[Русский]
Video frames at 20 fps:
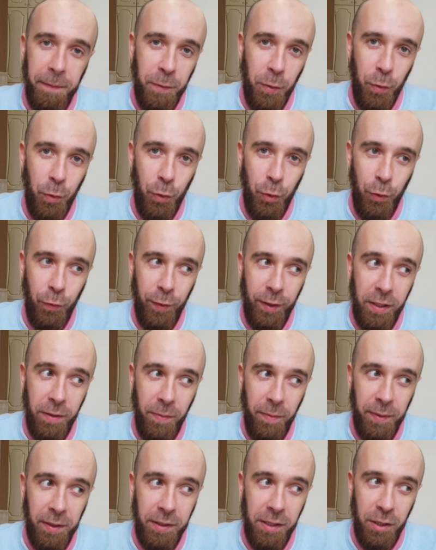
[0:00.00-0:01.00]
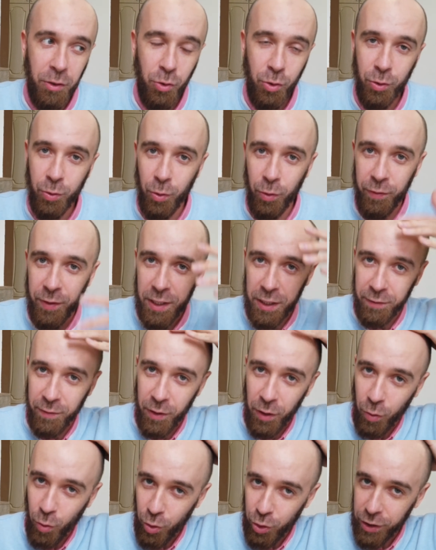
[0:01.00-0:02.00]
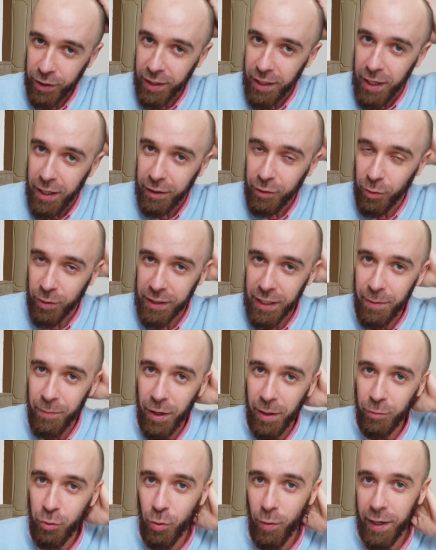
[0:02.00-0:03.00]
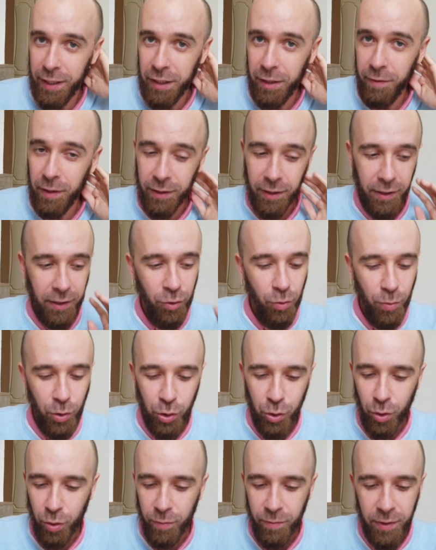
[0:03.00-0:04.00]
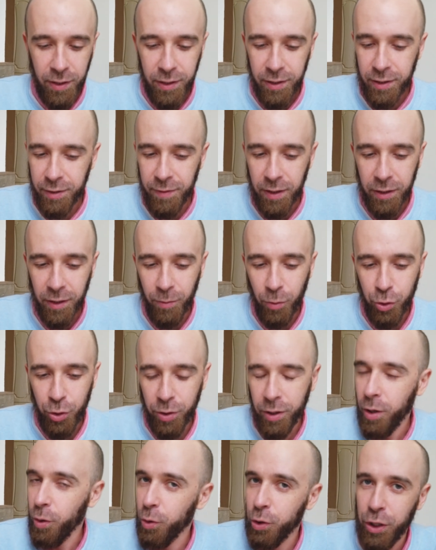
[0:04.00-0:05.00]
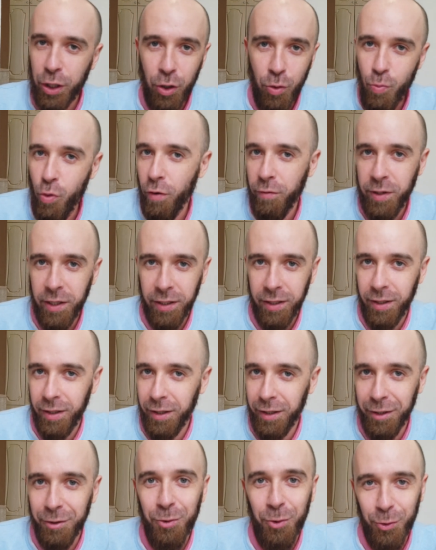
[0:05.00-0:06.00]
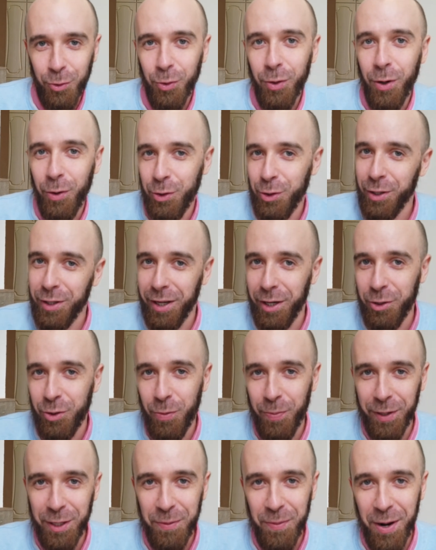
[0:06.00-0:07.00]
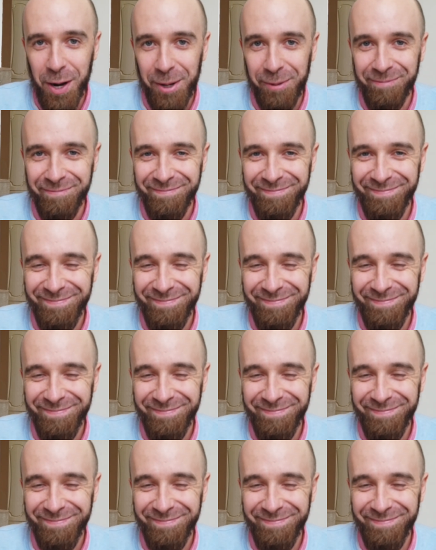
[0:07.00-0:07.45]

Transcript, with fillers: то в этот момент я чувствую всей своей кожей то самое обдувание ветра. Я думаю, что мы с ветром очень хорошие любовники и друг друга очень хорошо понимаем.